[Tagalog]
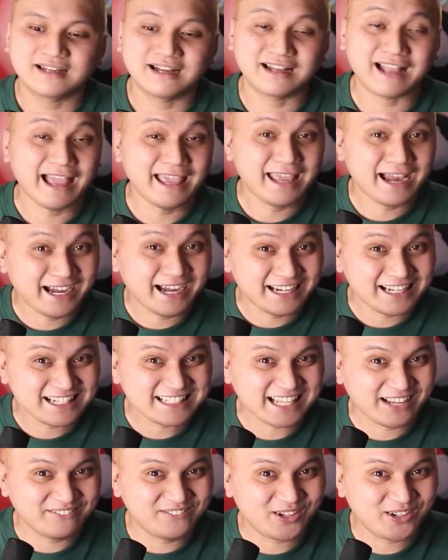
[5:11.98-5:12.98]
kagaya nga na
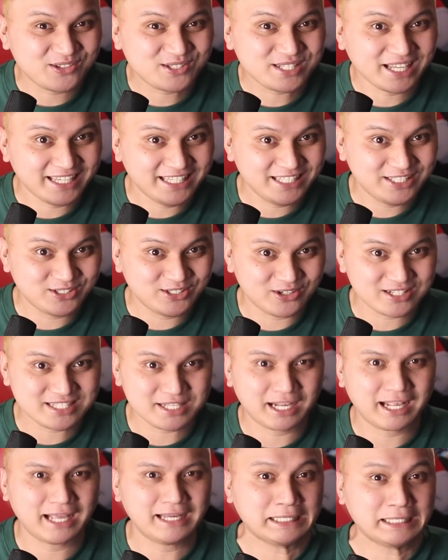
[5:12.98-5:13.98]
sabi ko sa inyo,
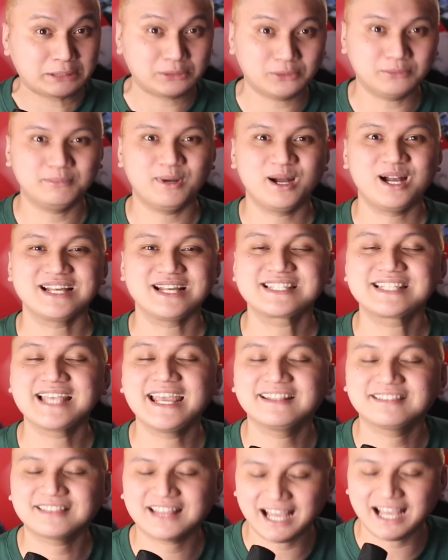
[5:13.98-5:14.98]
sa ganitong mga
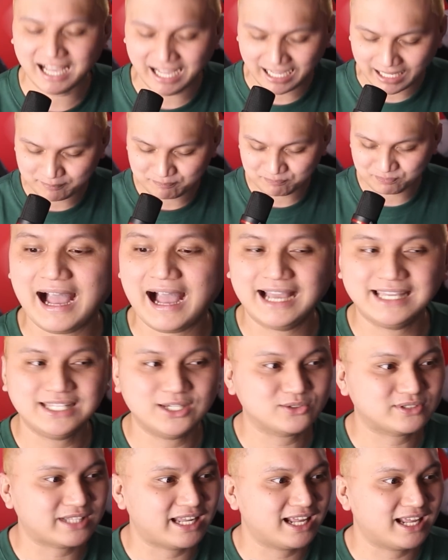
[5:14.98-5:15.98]
setup,
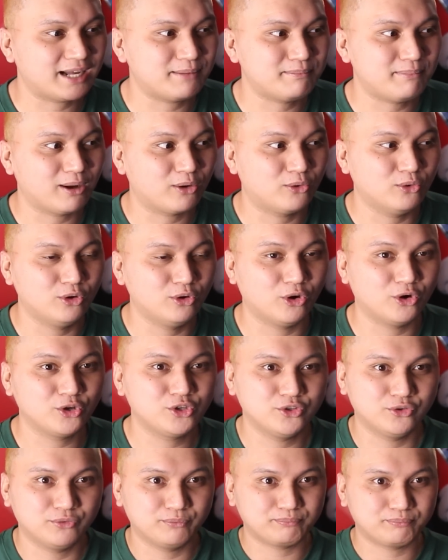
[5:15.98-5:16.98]
ayaw talagang magulo
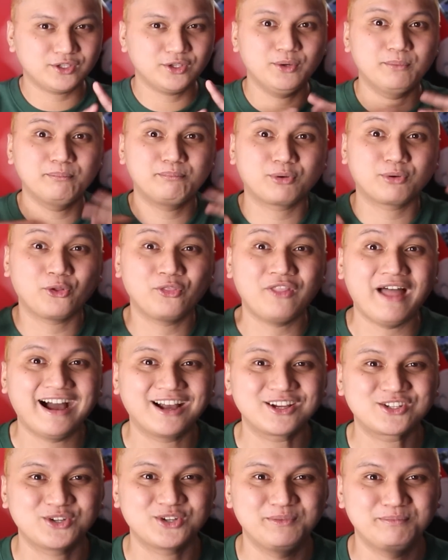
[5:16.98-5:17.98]
yung, yung
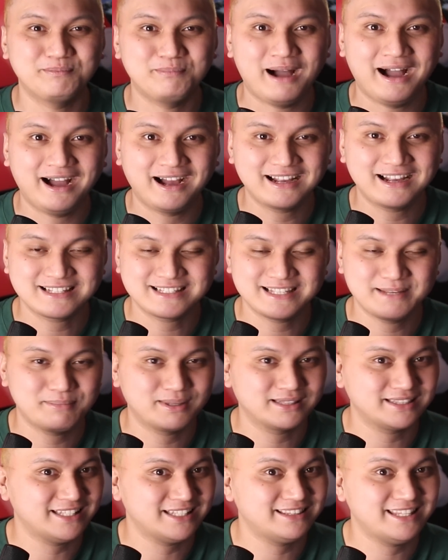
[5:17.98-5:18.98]
production ba kasi
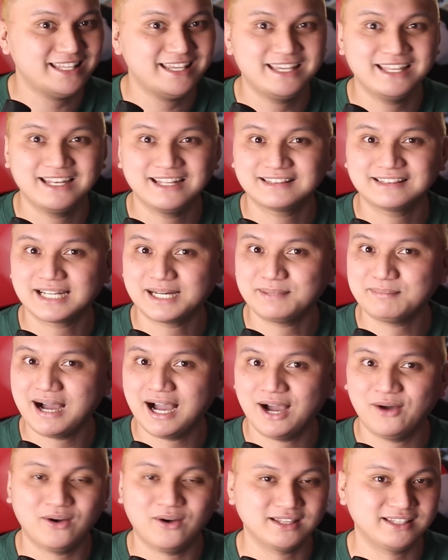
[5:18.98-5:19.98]
matitigil ang
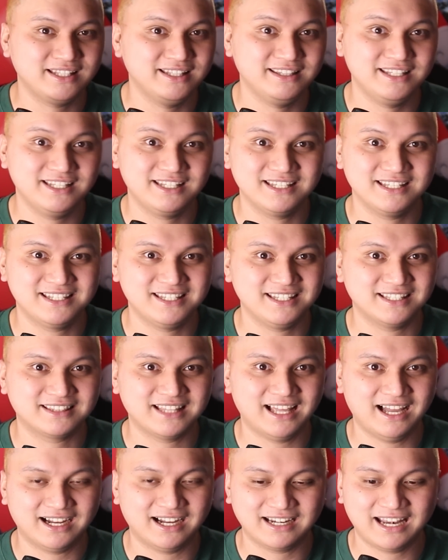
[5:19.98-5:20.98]
trabaho at hindi
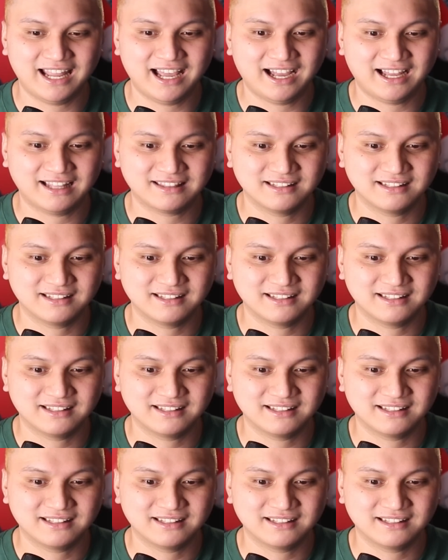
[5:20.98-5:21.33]
kikita ang lahat.